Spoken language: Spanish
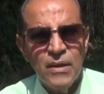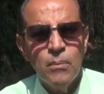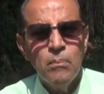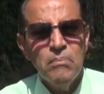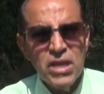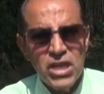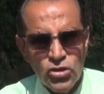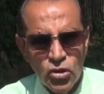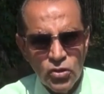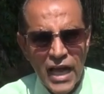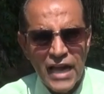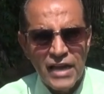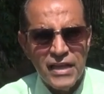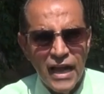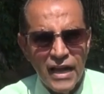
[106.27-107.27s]

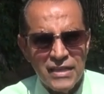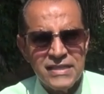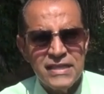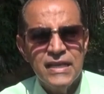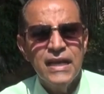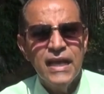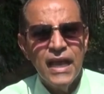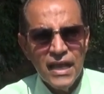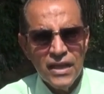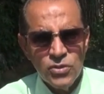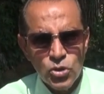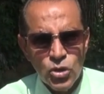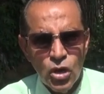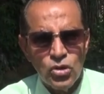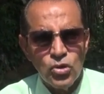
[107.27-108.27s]
millonarias en
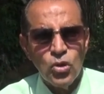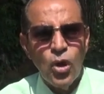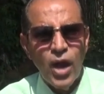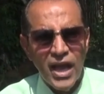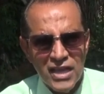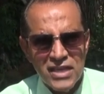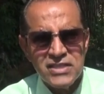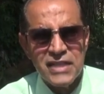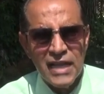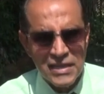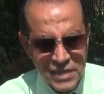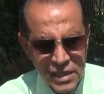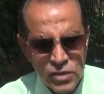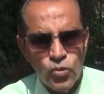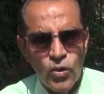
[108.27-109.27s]
torno a esta
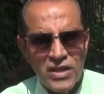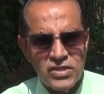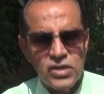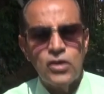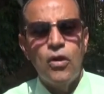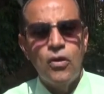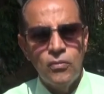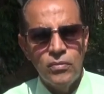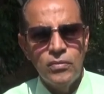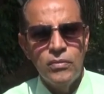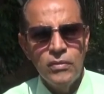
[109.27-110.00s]
situación.